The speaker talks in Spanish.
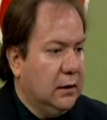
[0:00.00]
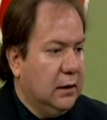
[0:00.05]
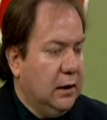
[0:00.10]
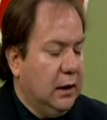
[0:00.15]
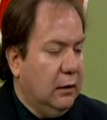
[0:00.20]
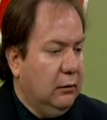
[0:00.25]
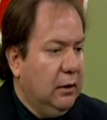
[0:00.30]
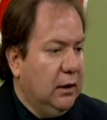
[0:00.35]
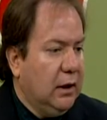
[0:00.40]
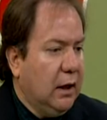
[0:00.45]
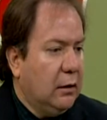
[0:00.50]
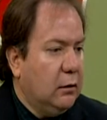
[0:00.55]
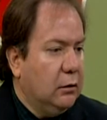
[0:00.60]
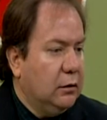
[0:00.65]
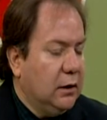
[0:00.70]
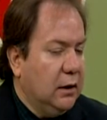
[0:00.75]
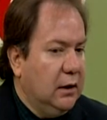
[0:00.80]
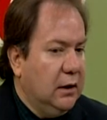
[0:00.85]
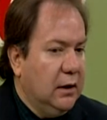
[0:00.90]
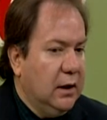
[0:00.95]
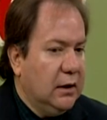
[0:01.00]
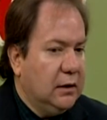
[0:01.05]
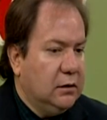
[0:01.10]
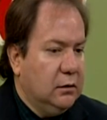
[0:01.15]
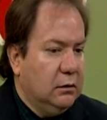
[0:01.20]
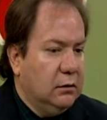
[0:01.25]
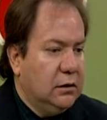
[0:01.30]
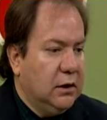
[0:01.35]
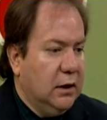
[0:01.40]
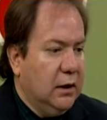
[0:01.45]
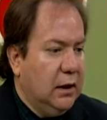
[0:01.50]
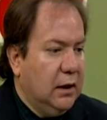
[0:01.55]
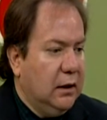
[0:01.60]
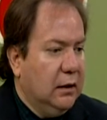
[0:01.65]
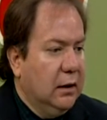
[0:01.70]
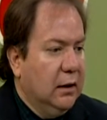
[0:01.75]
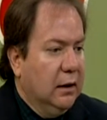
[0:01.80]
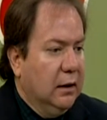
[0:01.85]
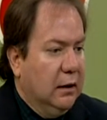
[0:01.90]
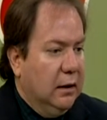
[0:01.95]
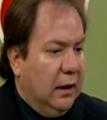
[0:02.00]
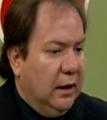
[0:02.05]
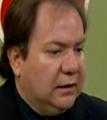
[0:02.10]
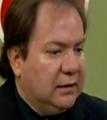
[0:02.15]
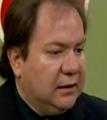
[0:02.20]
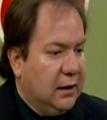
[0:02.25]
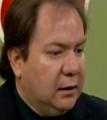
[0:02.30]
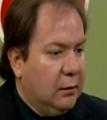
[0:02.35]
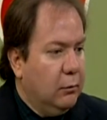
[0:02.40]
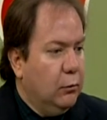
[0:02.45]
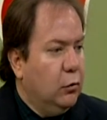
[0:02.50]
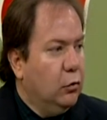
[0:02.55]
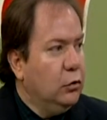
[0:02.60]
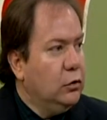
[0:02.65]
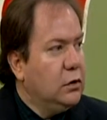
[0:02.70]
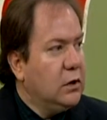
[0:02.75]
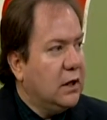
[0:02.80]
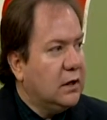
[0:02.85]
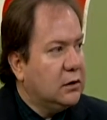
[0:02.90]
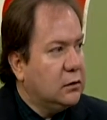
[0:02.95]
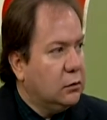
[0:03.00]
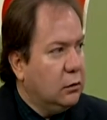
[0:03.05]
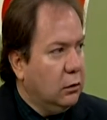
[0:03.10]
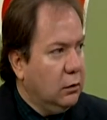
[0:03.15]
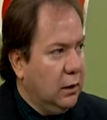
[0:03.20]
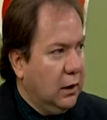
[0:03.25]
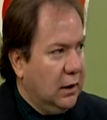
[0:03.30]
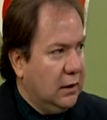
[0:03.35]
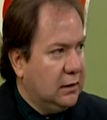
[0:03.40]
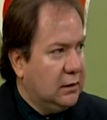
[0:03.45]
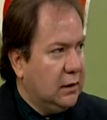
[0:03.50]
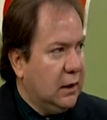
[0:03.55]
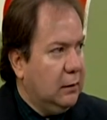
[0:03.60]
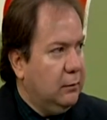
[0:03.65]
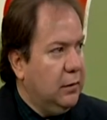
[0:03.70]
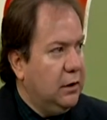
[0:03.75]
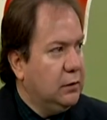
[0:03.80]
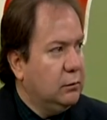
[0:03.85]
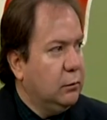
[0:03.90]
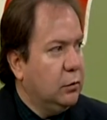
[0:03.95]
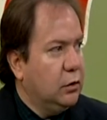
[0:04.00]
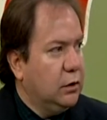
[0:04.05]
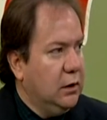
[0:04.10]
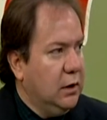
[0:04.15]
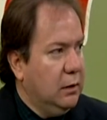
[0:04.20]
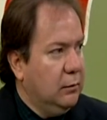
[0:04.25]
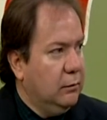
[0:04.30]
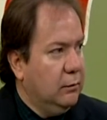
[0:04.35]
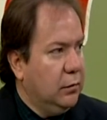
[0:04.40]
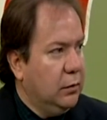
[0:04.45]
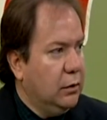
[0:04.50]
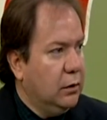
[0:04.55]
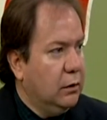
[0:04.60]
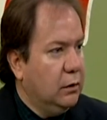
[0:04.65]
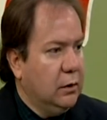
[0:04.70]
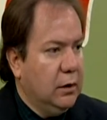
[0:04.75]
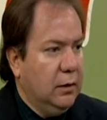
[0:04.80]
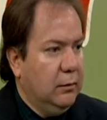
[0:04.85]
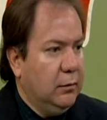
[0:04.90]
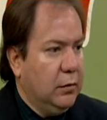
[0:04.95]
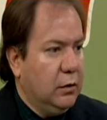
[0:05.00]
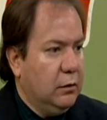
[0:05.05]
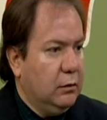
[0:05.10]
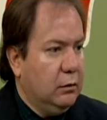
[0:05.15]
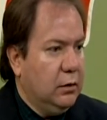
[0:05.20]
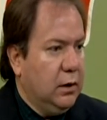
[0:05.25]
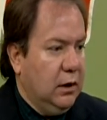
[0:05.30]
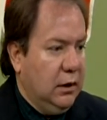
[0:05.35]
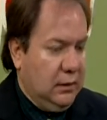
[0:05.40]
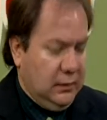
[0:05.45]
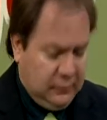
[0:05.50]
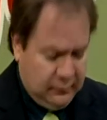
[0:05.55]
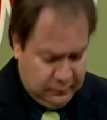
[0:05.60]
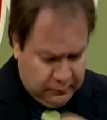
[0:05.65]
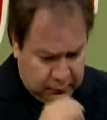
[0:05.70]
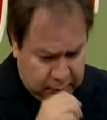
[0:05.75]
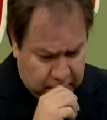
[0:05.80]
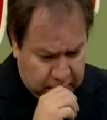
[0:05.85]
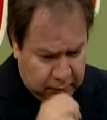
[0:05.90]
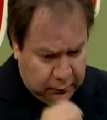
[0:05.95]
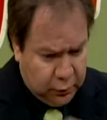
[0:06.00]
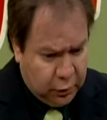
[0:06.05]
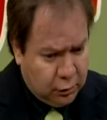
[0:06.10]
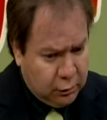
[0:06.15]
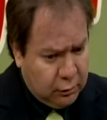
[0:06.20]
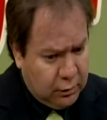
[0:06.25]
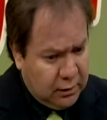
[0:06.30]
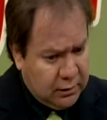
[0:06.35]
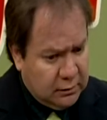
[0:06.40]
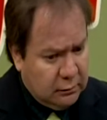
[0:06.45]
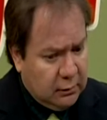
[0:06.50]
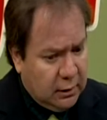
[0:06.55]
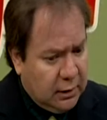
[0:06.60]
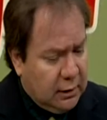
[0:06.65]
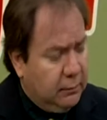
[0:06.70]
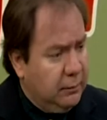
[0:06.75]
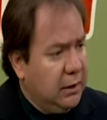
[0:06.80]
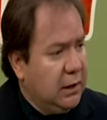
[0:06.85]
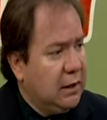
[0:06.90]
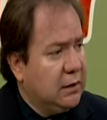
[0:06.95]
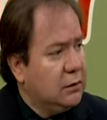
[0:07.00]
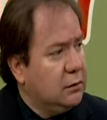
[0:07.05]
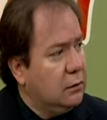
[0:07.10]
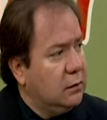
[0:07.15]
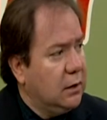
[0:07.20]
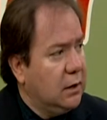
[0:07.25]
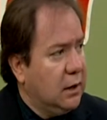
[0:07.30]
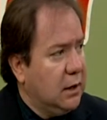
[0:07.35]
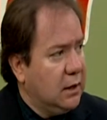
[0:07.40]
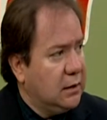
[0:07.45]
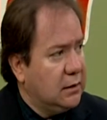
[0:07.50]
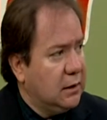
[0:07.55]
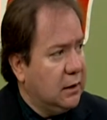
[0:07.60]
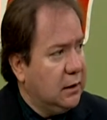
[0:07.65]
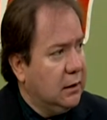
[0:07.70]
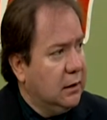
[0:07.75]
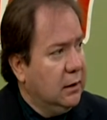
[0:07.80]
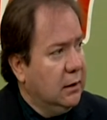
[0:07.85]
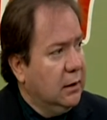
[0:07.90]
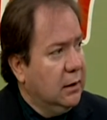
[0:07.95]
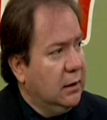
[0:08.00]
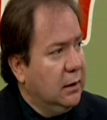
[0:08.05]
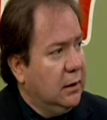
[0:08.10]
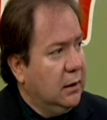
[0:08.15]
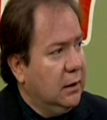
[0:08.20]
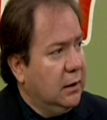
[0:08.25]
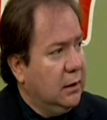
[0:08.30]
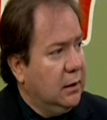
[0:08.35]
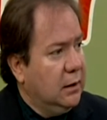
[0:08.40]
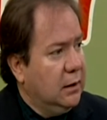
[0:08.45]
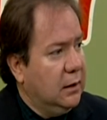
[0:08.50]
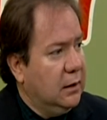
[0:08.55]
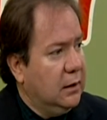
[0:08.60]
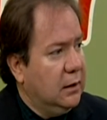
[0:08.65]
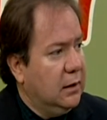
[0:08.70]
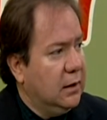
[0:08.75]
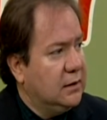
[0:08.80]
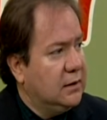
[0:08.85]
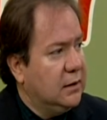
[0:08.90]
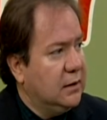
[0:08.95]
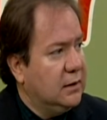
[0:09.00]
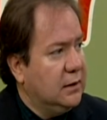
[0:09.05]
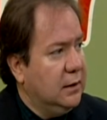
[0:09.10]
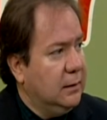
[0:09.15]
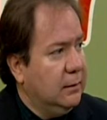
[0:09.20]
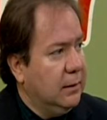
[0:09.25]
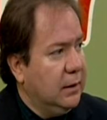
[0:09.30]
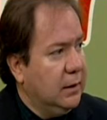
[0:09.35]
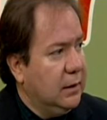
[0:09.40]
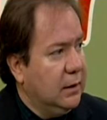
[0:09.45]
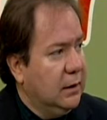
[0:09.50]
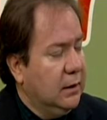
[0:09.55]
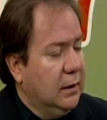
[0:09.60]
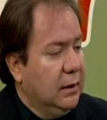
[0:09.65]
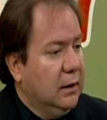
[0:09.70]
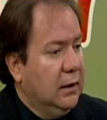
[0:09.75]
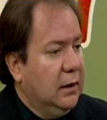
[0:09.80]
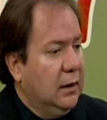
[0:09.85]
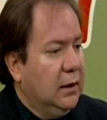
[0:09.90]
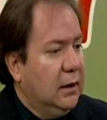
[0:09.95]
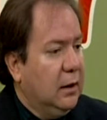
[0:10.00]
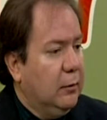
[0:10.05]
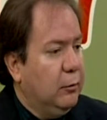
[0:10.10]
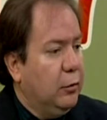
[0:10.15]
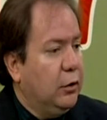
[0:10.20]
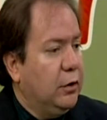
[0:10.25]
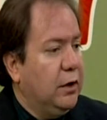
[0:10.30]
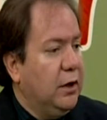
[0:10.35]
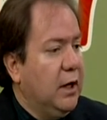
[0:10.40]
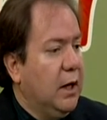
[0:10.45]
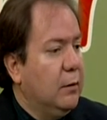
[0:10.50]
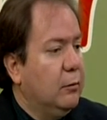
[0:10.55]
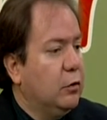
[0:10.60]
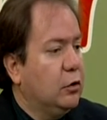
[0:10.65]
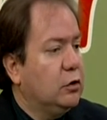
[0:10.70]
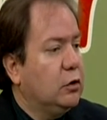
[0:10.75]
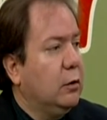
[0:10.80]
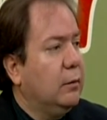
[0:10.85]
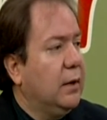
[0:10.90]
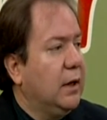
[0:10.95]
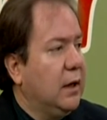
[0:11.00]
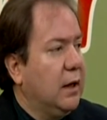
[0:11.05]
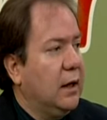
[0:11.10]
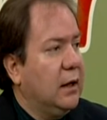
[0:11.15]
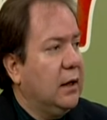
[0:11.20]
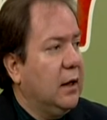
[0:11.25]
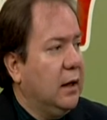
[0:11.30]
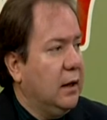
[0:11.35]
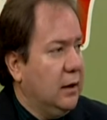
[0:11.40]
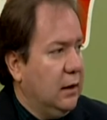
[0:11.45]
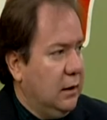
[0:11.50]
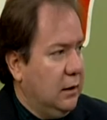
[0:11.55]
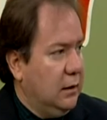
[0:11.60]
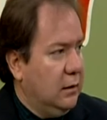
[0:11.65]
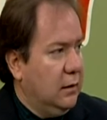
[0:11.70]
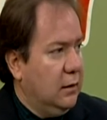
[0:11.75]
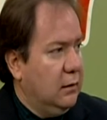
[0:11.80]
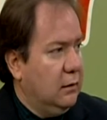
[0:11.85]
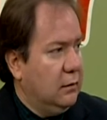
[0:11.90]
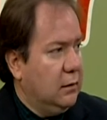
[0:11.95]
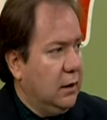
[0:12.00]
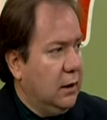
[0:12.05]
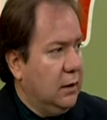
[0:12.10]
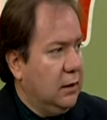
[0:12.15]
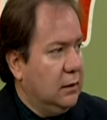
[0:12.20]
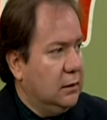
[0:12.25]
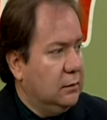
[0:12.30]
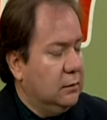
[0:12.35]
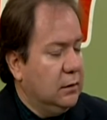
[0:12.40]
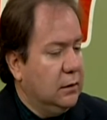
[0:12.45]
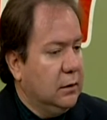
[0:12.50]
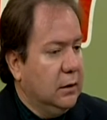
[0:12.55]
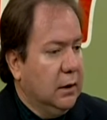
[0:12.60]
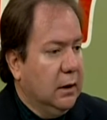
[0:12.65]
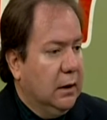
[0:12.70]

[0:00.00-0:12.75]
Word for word: Eh, la única contraindicación sería hacer muchas zonas al mismo tiempo en donde produjese una eliminación de grasa eh, excesiva, y que podríamos sobrecargar el, organismo.